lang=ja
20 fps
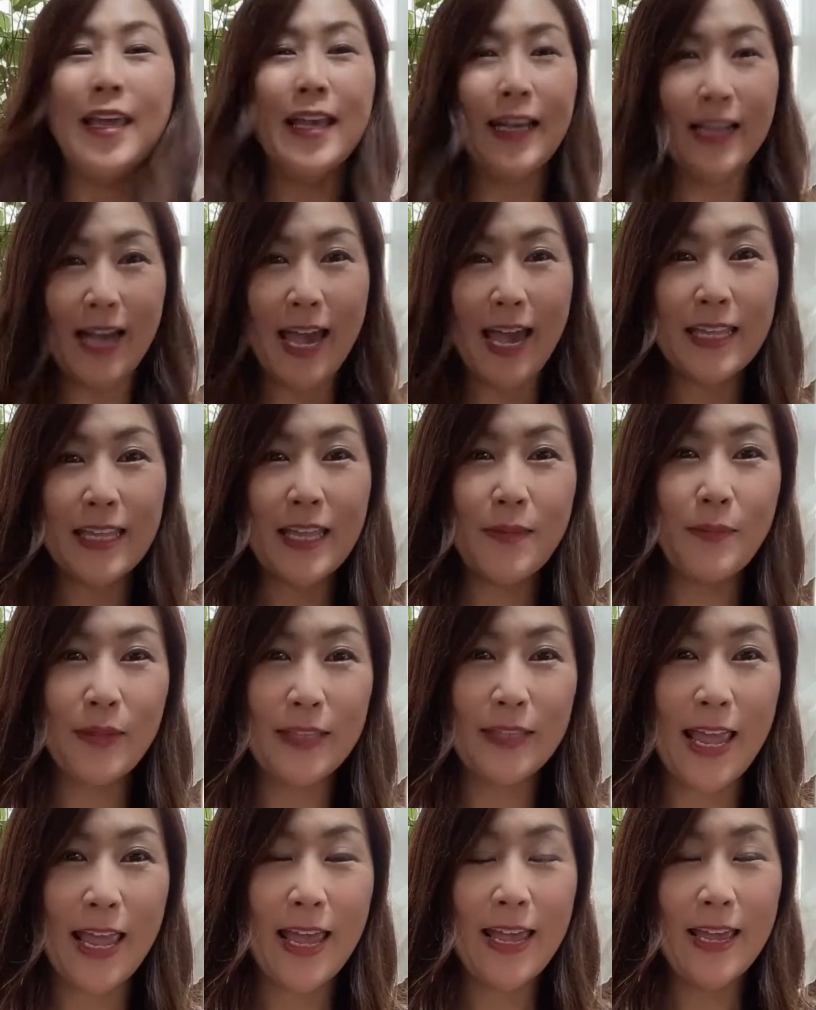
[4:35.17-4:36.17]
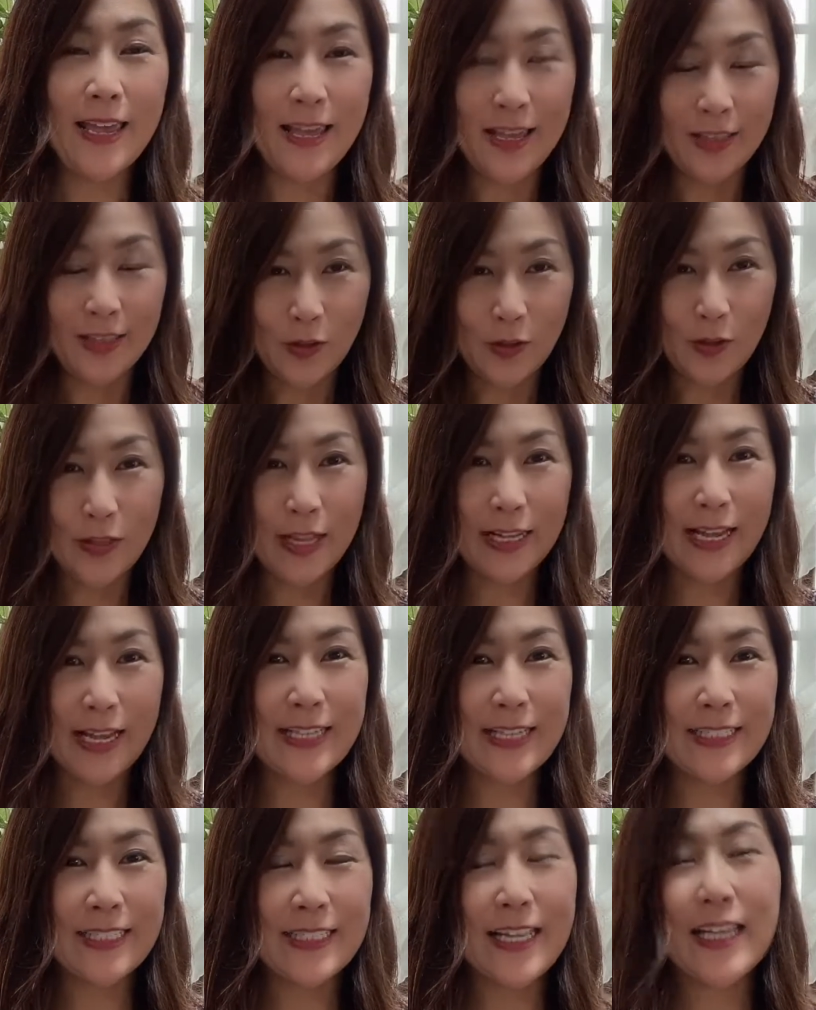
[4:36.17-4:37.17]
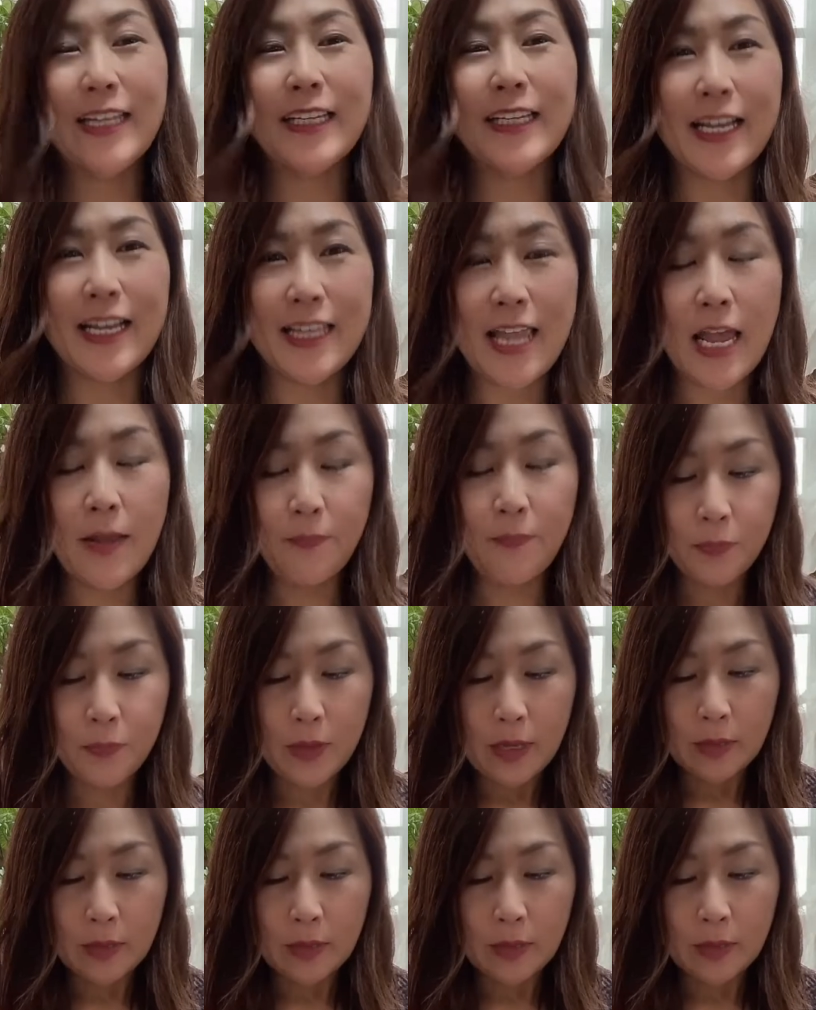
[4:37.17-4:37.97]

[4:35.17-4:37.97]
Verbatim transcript: 変えてみてどんな感じになるかね、